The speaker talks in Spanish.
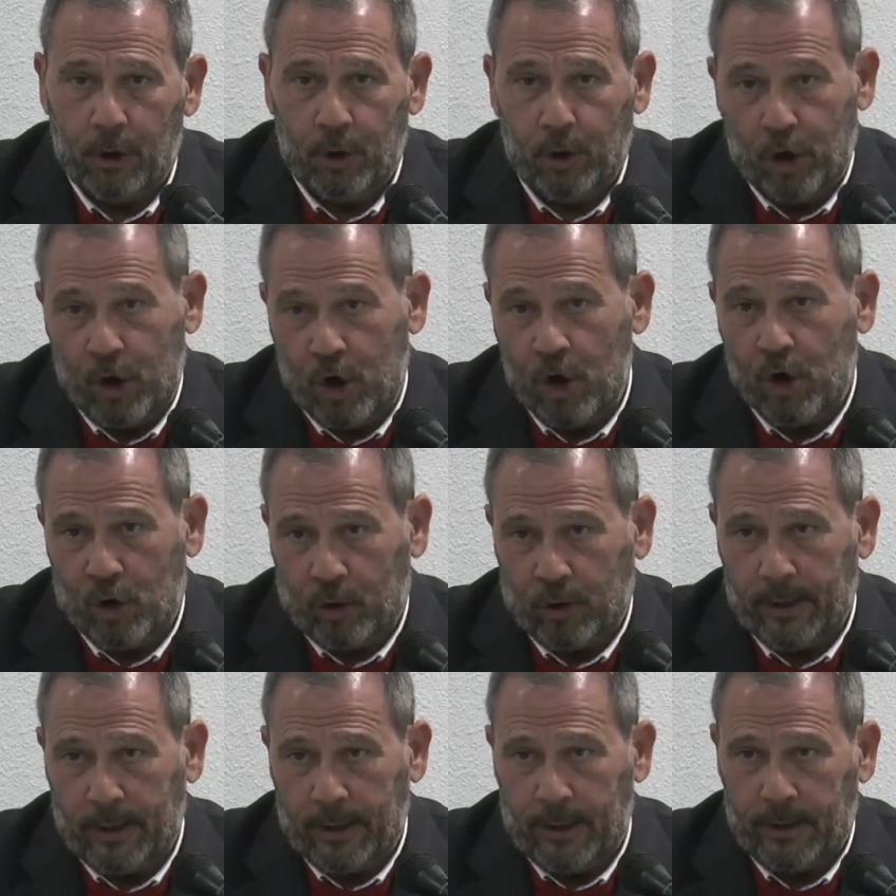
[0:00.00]

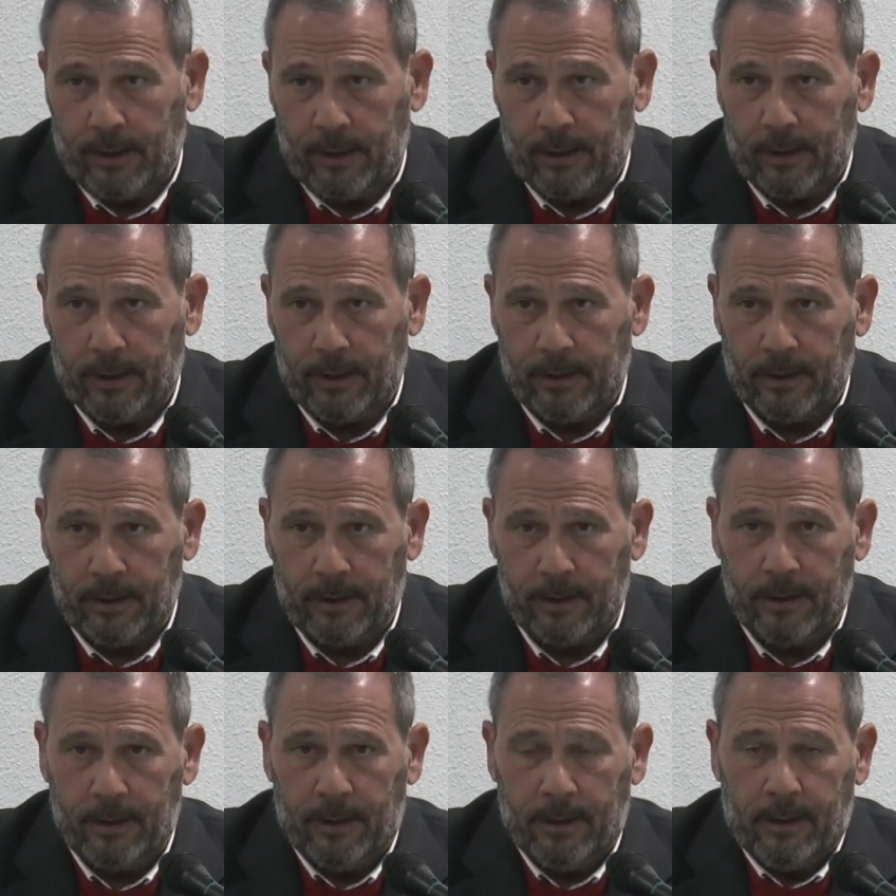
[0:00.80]
no en,
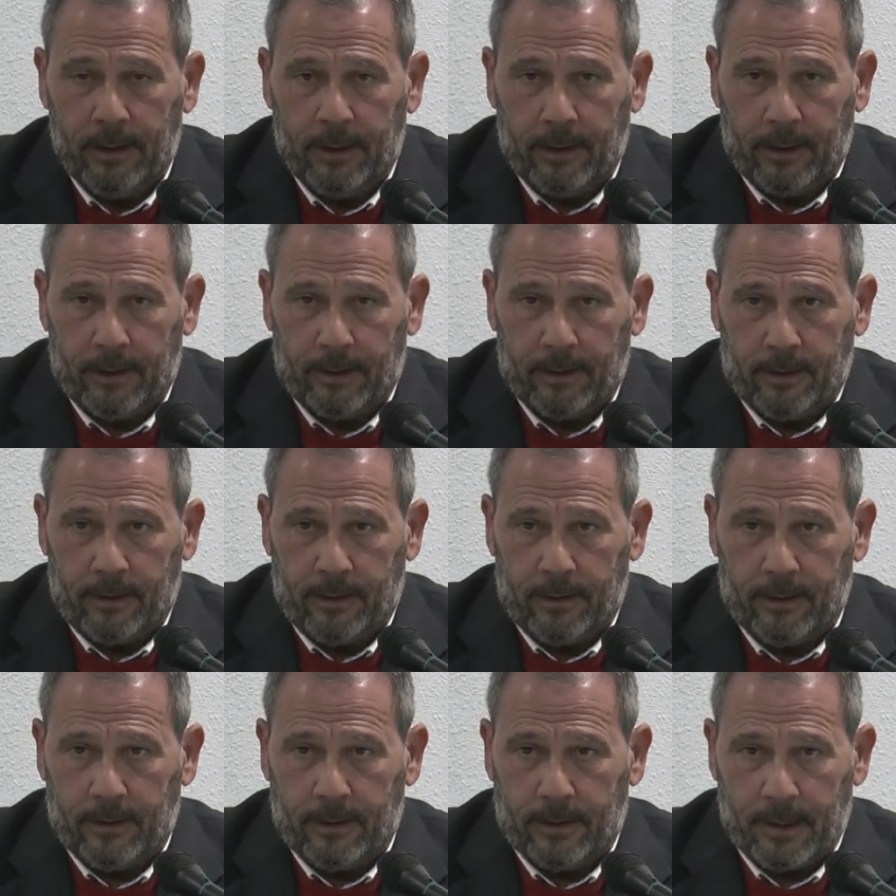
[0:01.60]
el,
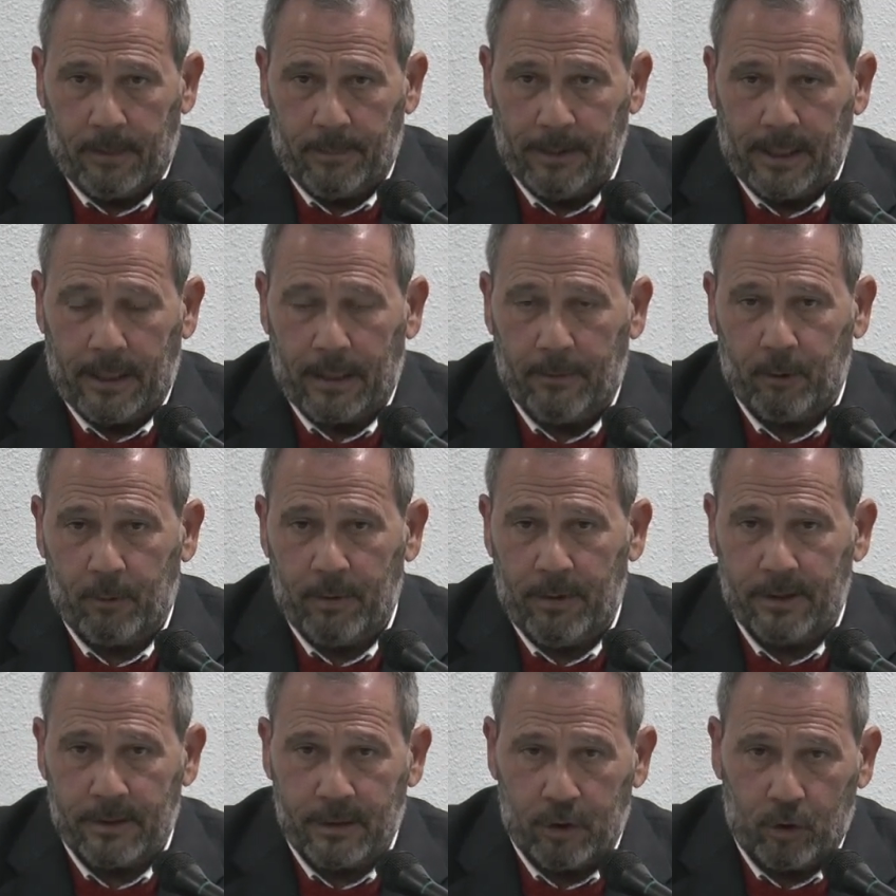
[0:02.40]
en, capital de
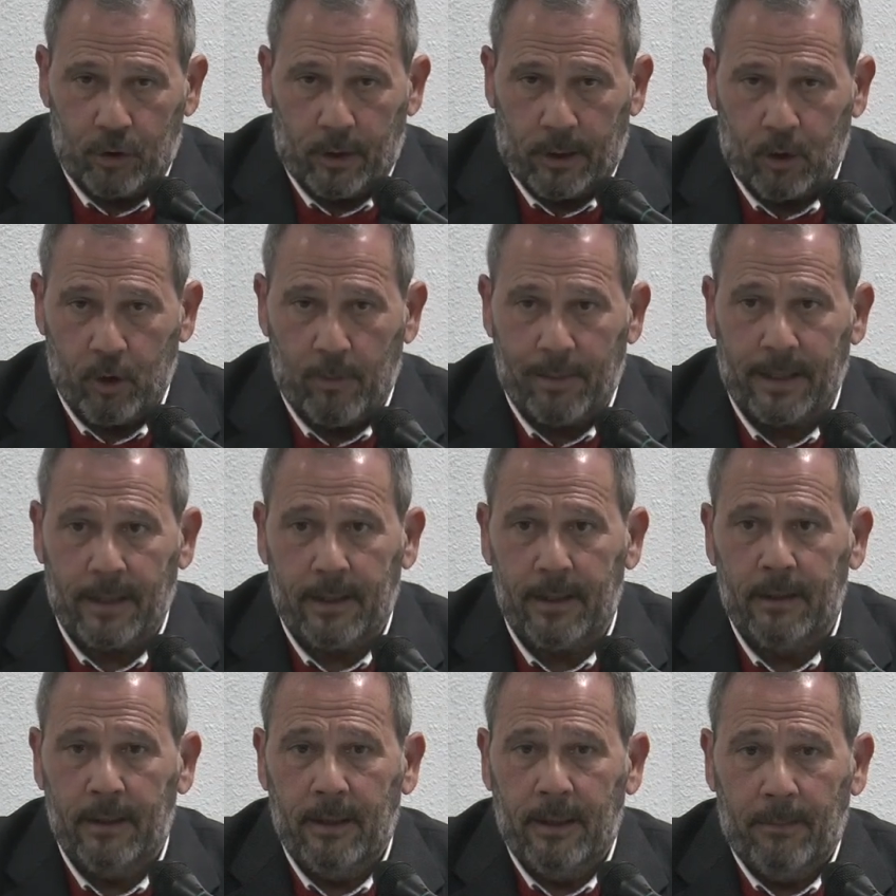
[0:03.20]
provincia, sino en
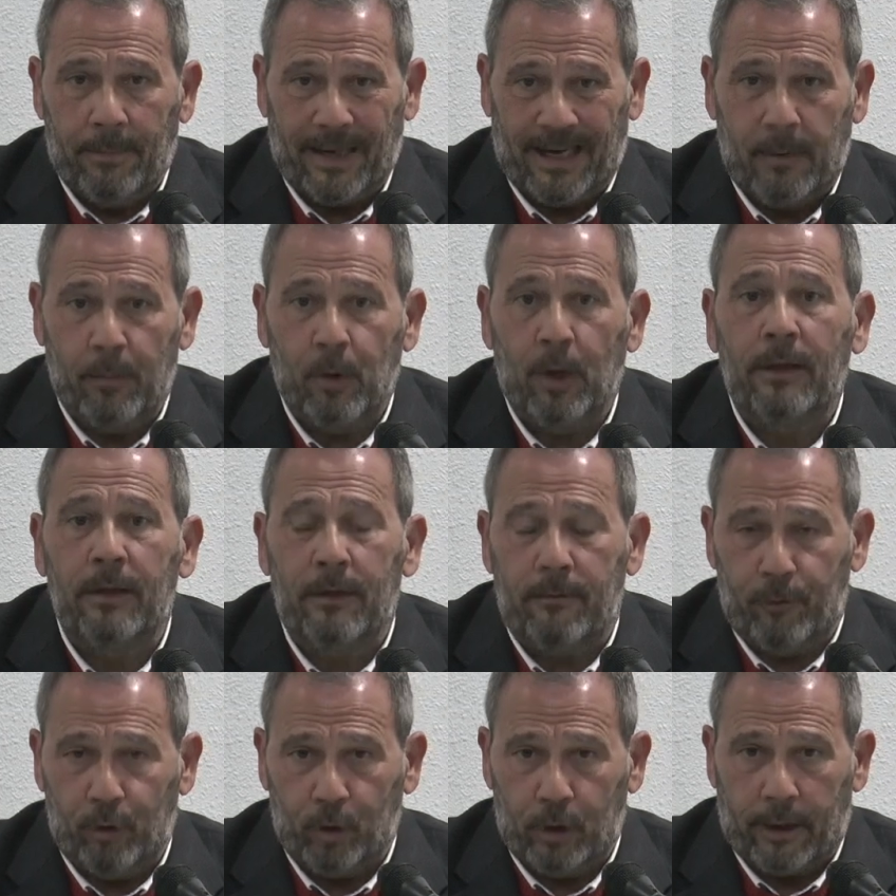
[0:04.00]
comarca, para que puedan
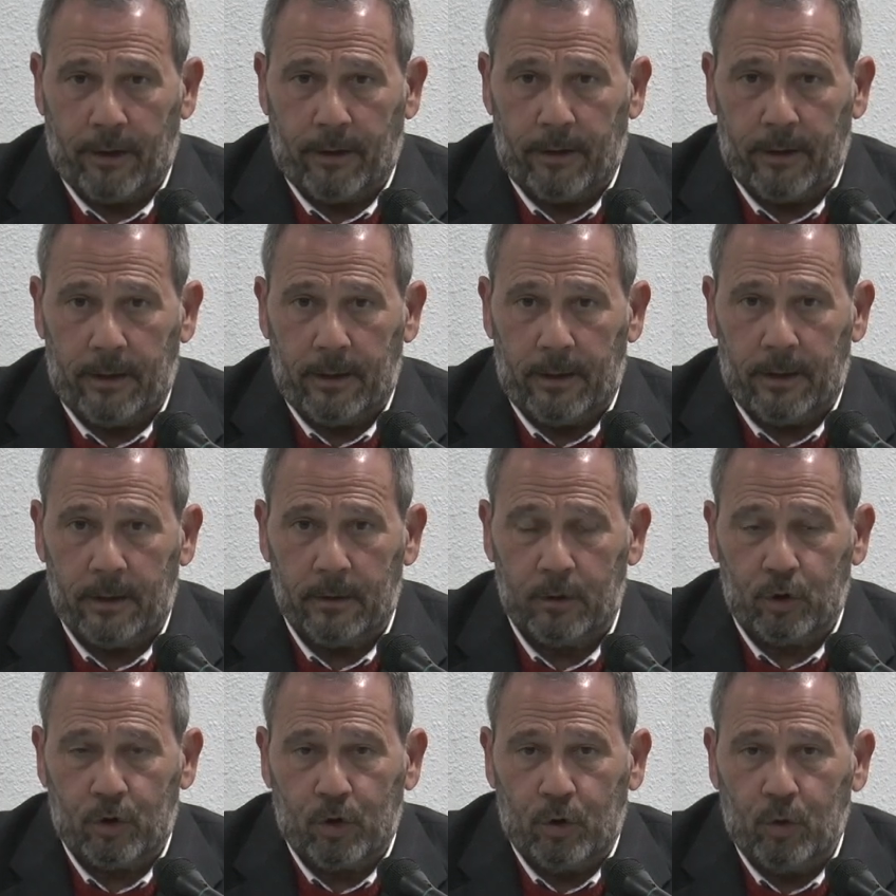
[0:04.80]
disfrutar de ellas.
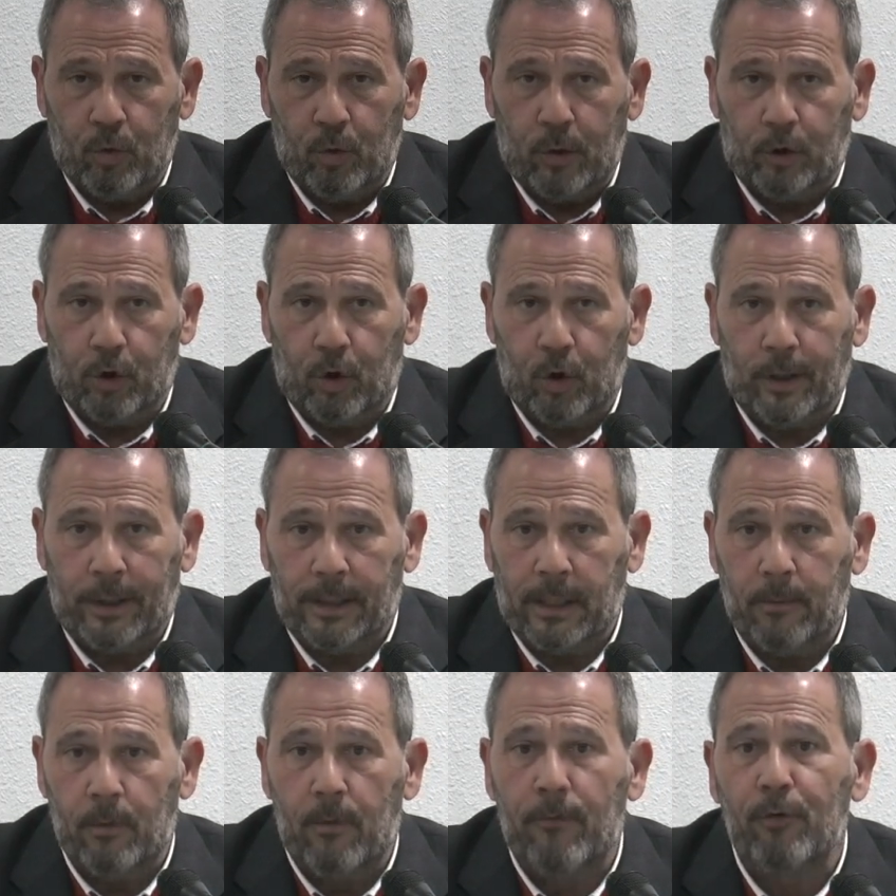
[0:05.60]
Entonces, es nuestro
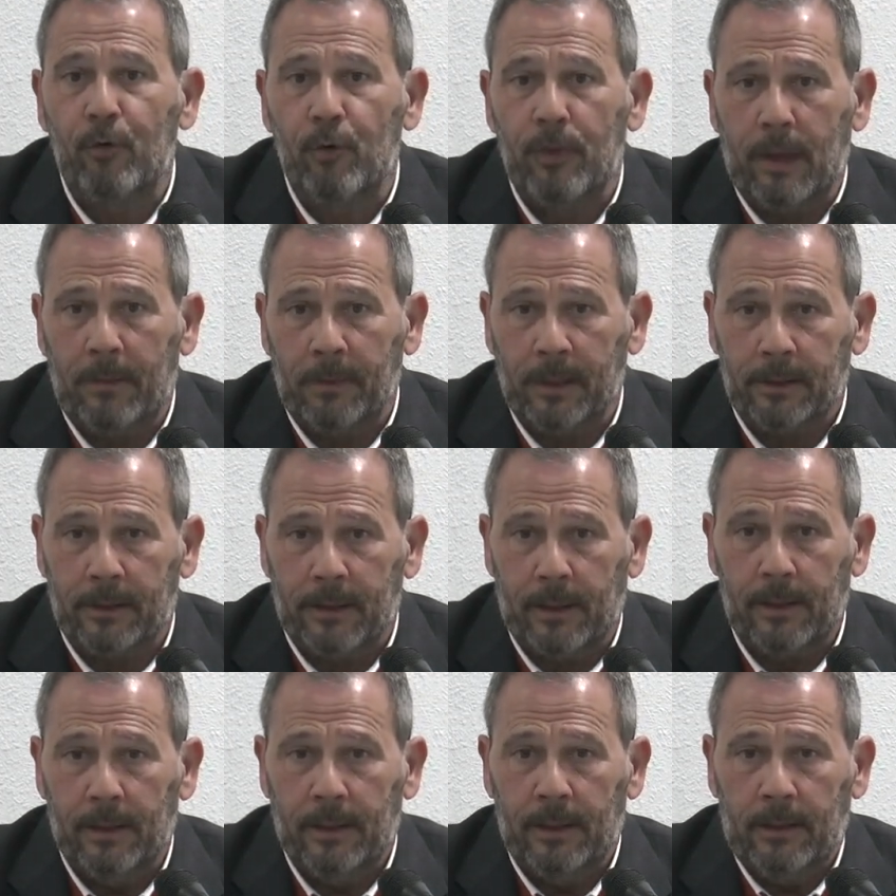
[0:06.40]
objetivo
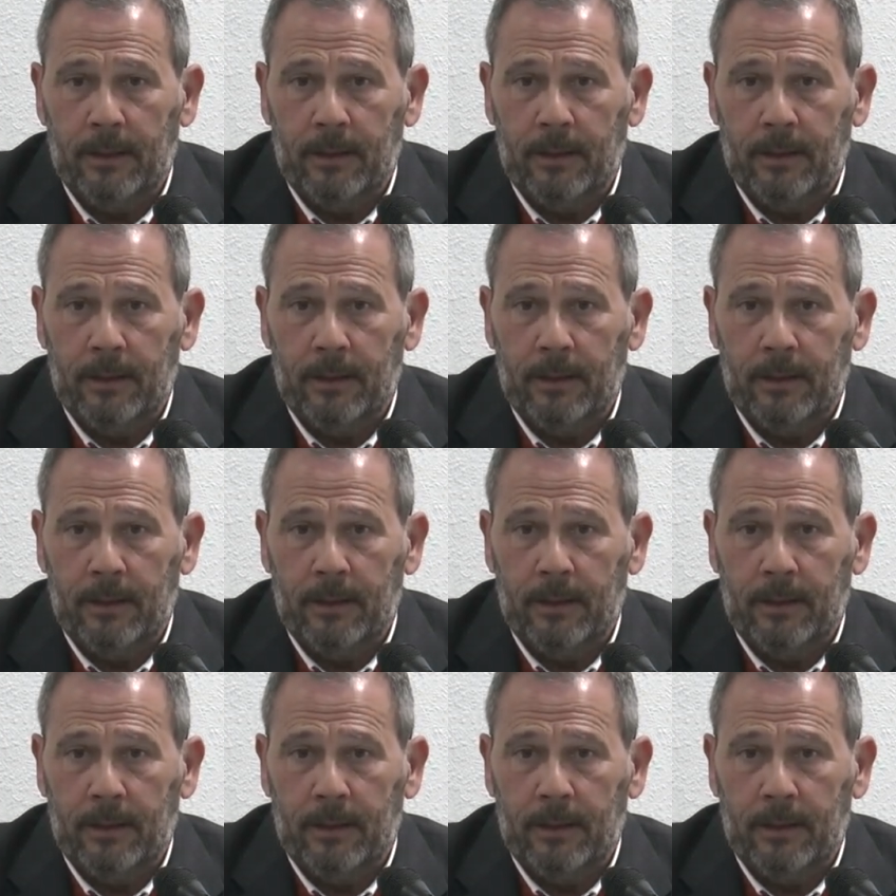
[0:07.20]
fundamental.